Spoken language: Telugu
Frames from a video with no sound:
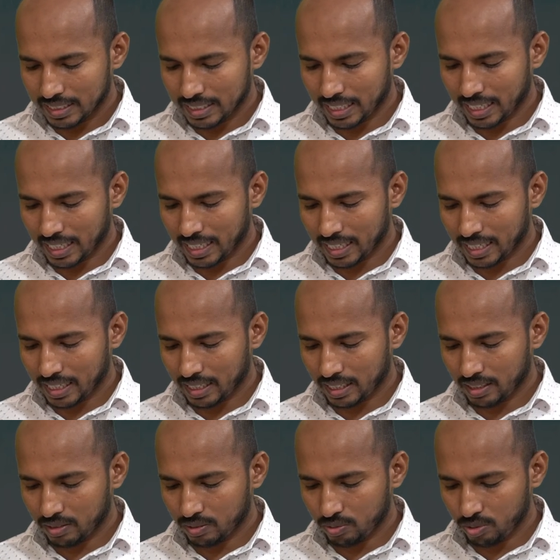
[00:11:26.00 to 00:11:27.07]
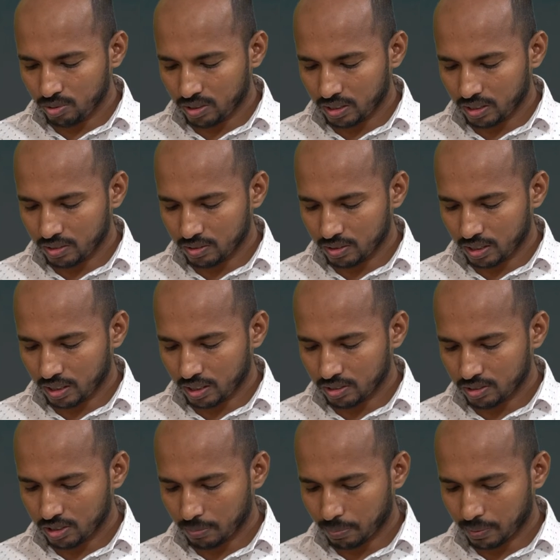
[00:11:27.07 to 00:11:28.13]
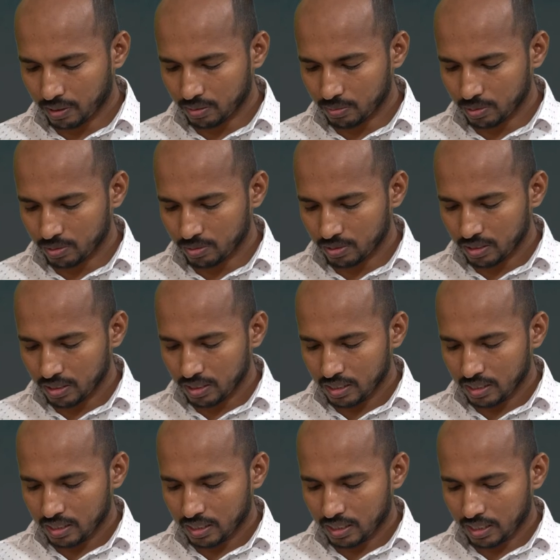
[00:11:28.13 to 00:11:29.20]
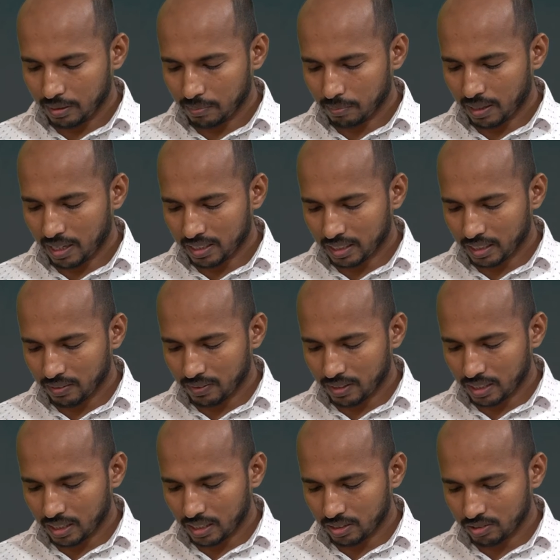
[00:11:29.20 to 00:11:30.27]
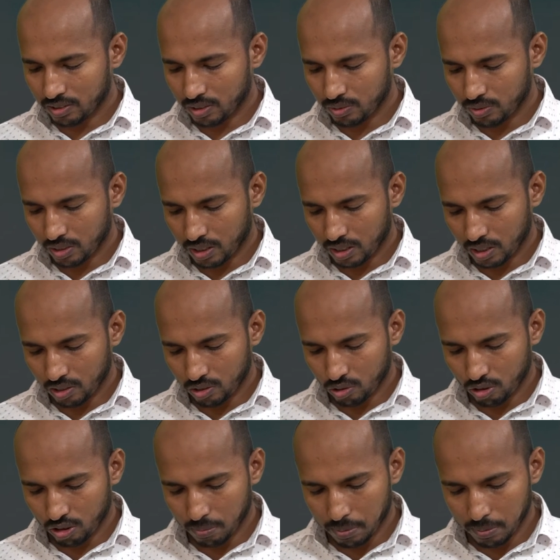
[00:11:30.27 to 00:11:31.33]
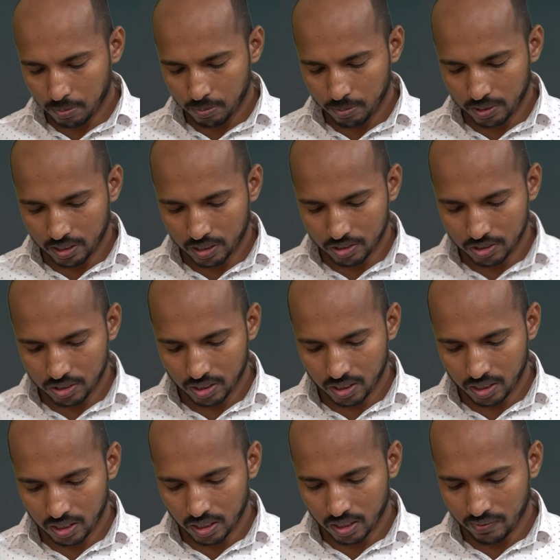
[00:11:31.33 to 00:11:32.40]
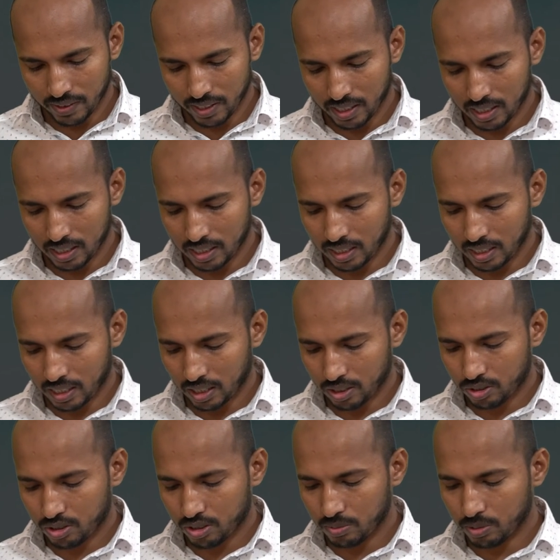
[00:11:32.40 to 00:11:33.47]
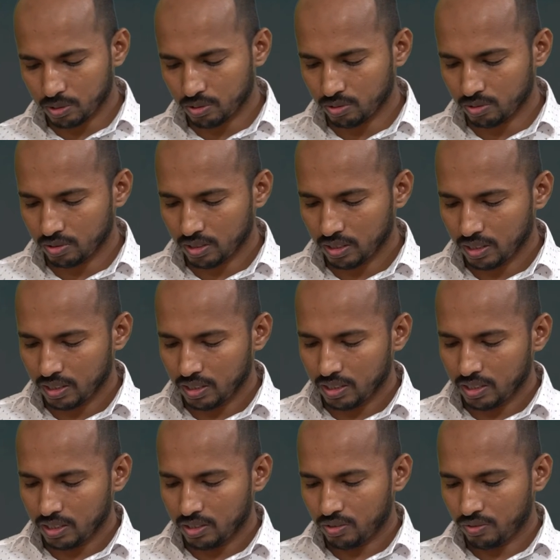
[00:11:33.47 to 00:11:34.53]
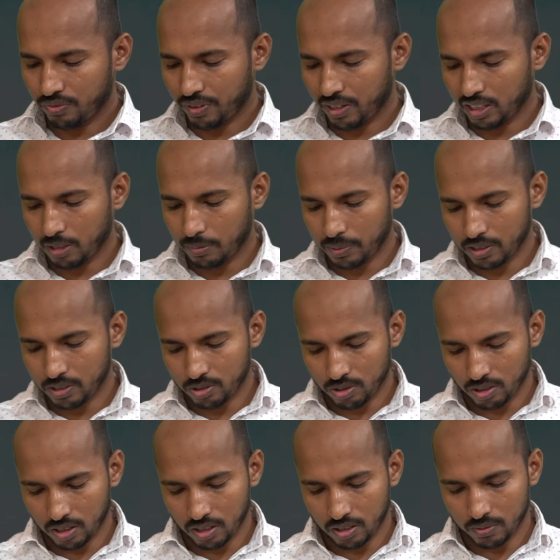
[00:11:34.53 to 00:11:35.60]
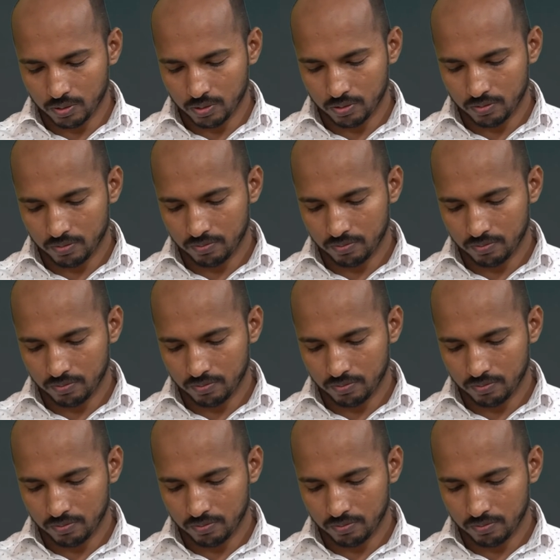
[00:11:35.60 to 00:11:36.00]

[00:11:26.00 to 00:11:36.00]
జరిగినని దూత ఎదుట చెప్పకము నీ మాటల వలన దేవునికి కోపము పుట్టించి నీ వేళ నీ కష్టమును వ్యర్థపరుచుకునేదవు